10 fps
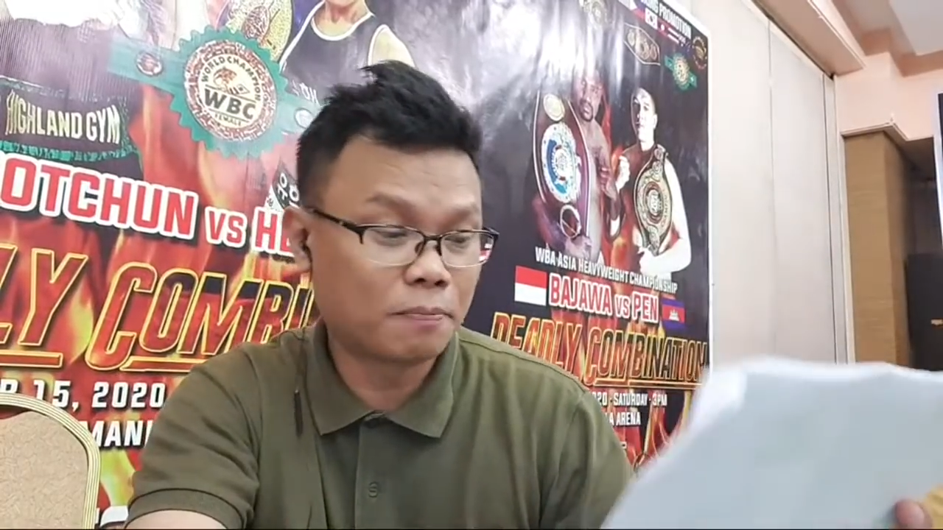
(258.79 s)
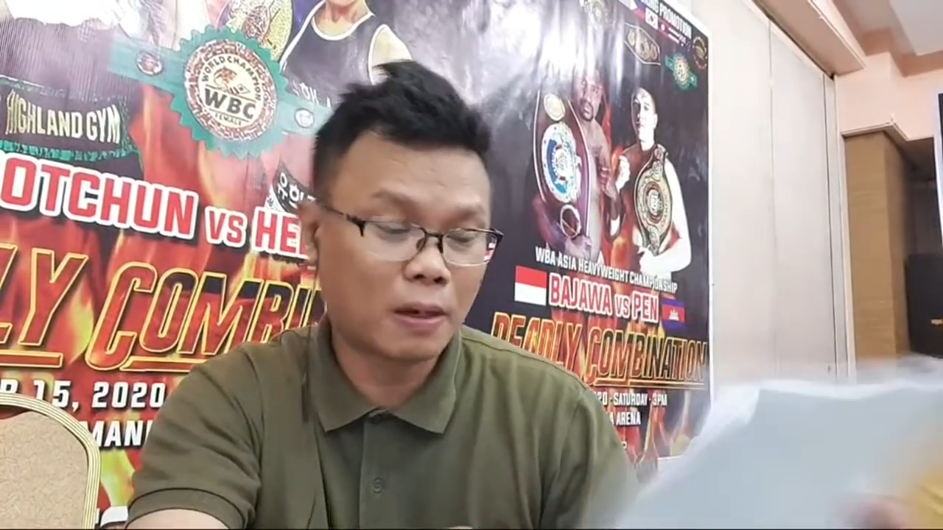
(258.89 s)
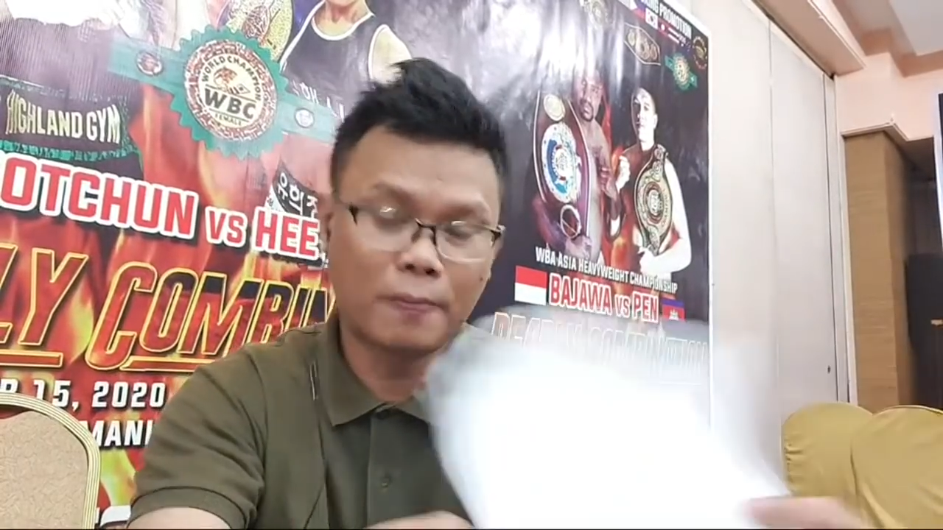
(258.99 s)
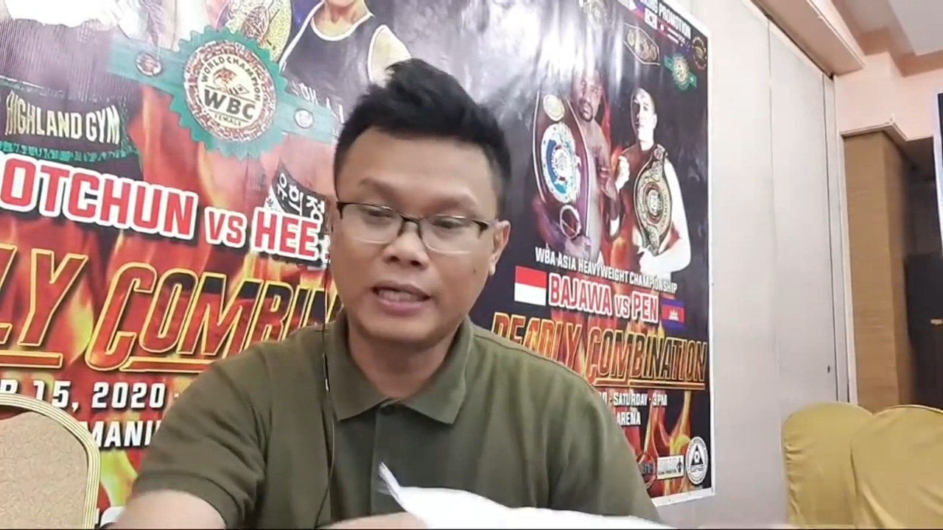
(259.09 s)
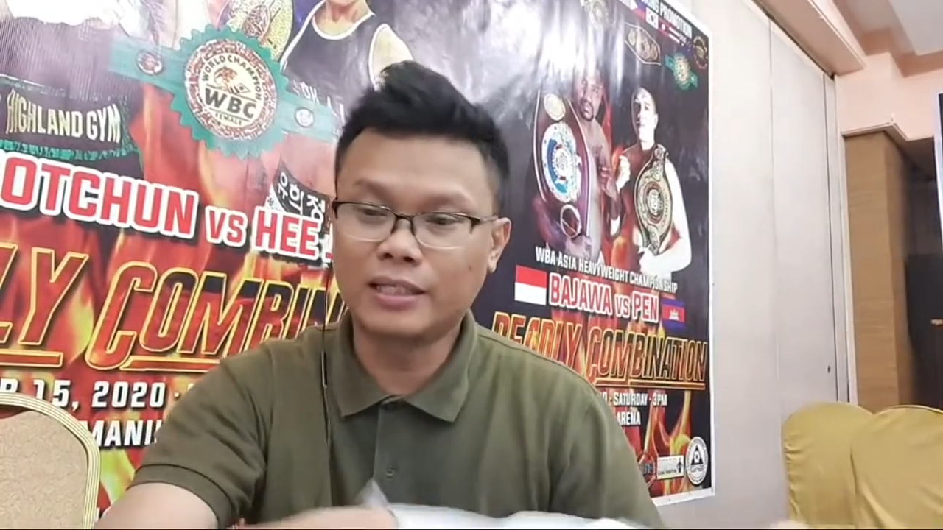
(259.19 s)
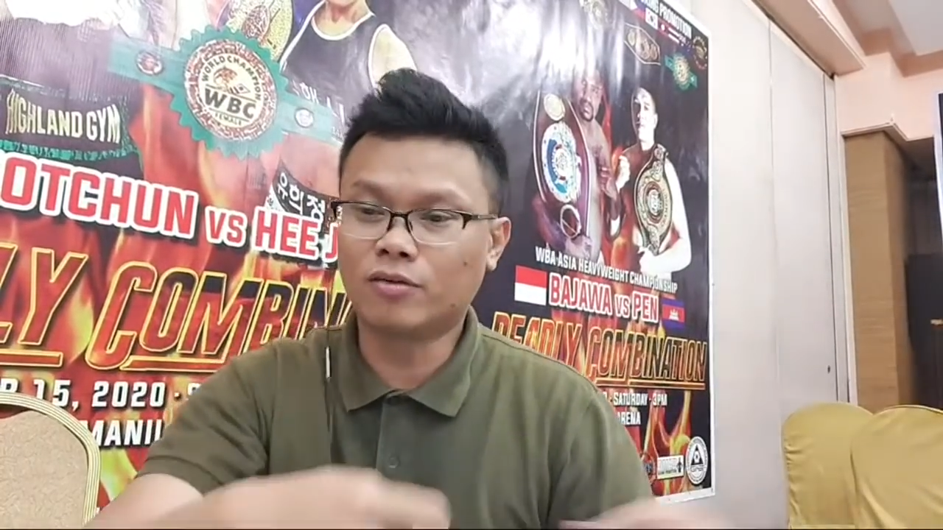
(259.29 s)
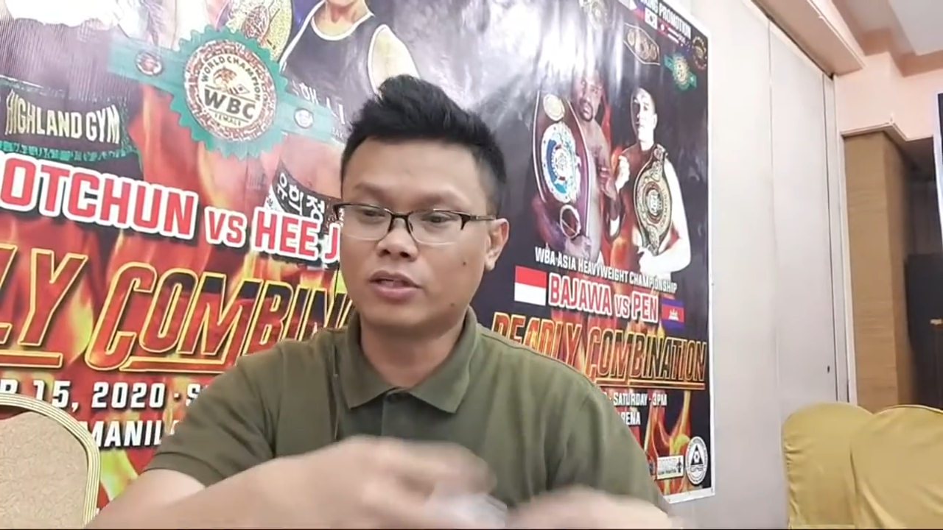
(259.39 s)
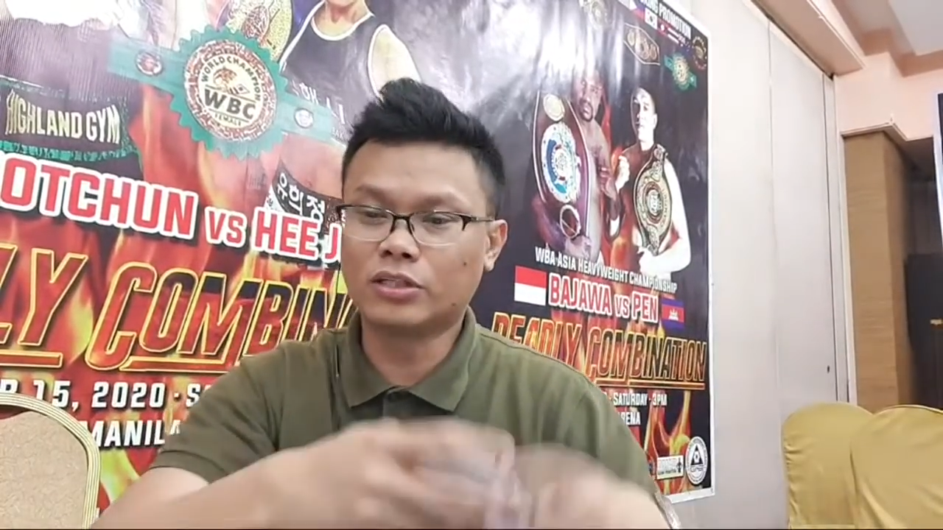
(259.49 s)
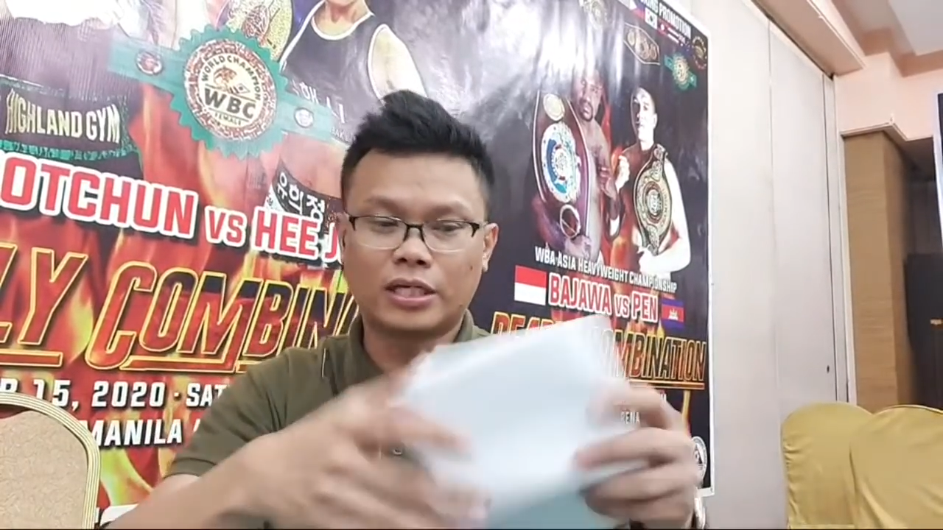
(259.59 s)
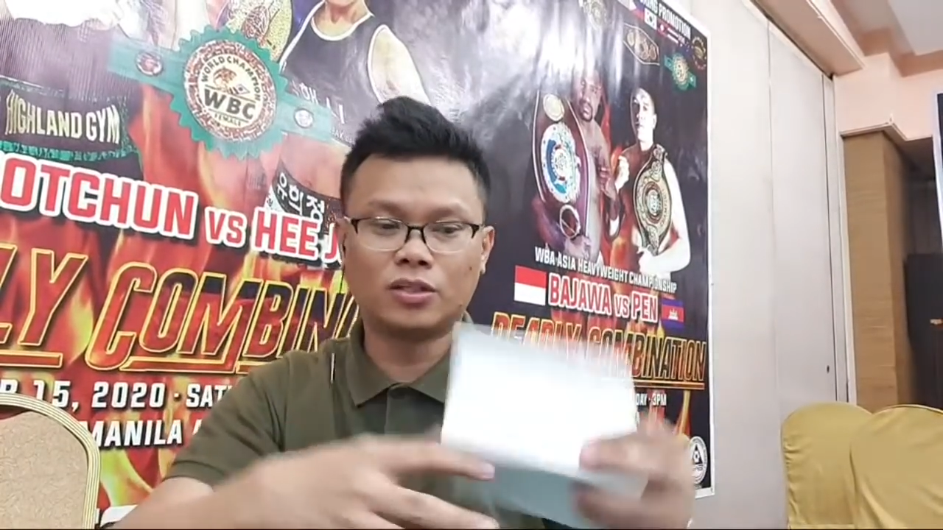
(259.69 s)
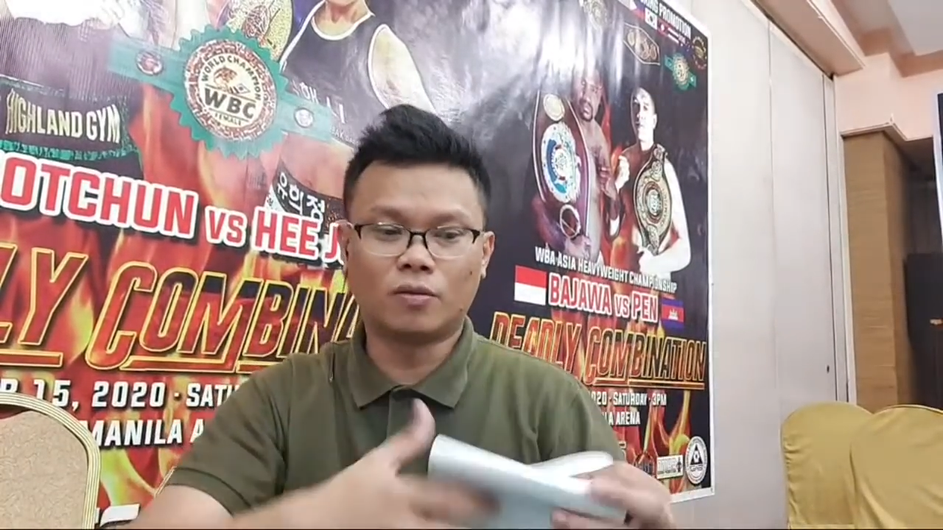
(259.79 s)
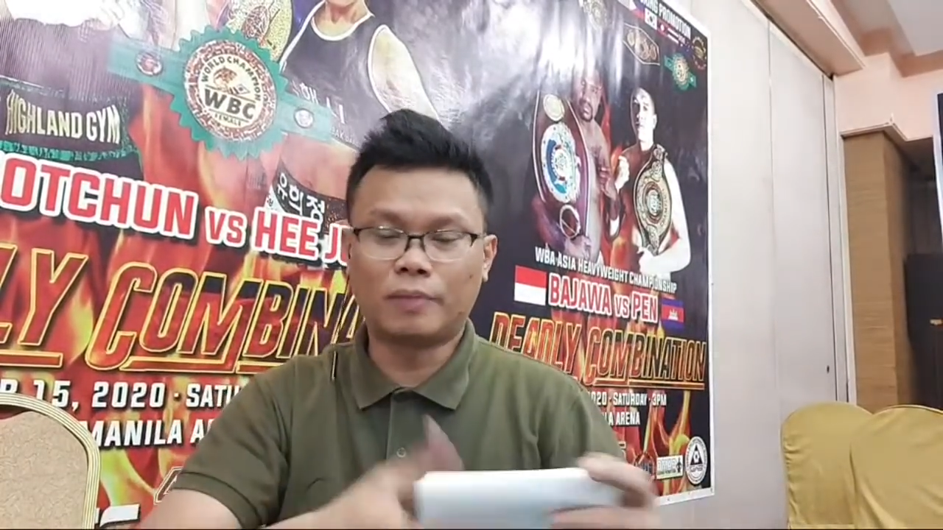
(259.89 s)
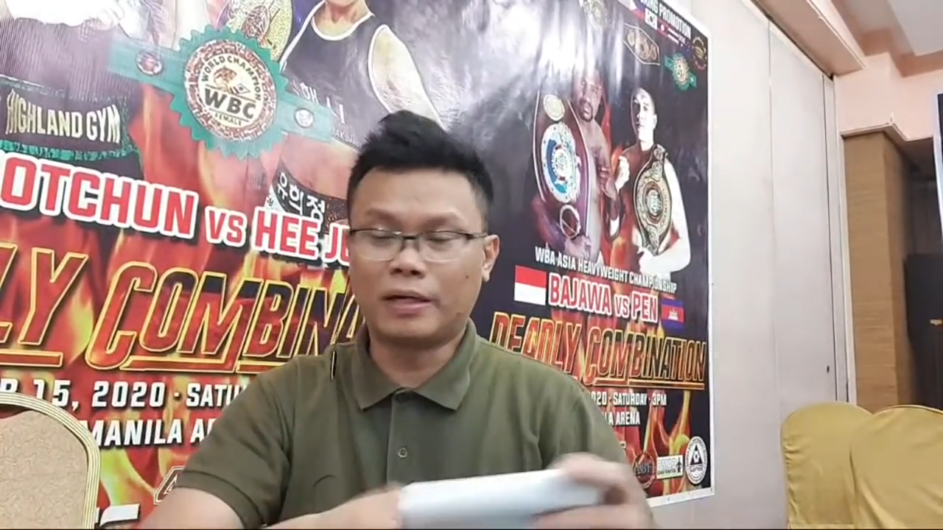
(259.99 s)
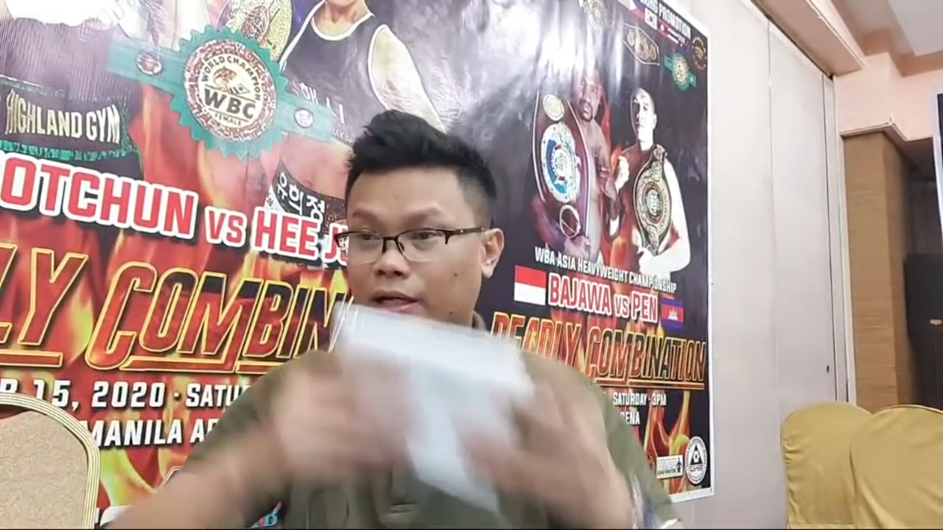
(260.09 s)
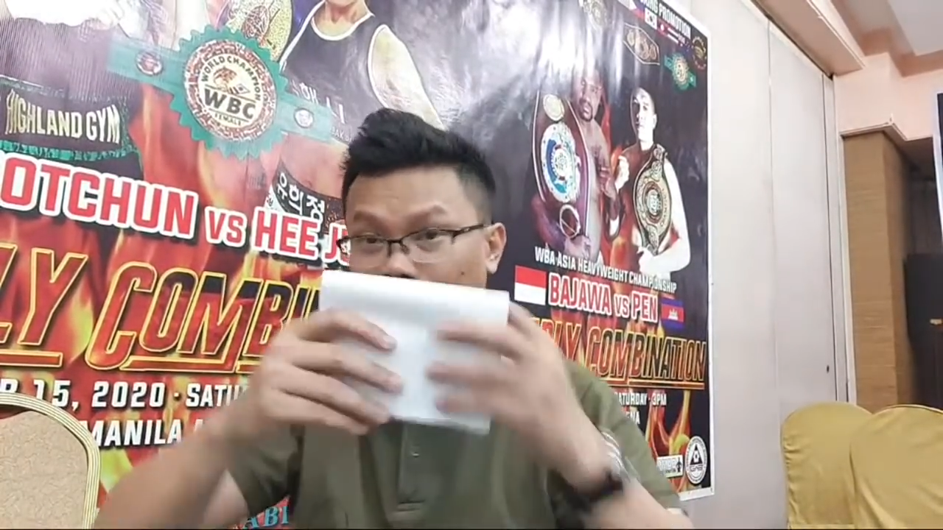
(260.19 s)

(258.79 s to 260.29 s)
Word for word: papakita ko na sa inyo para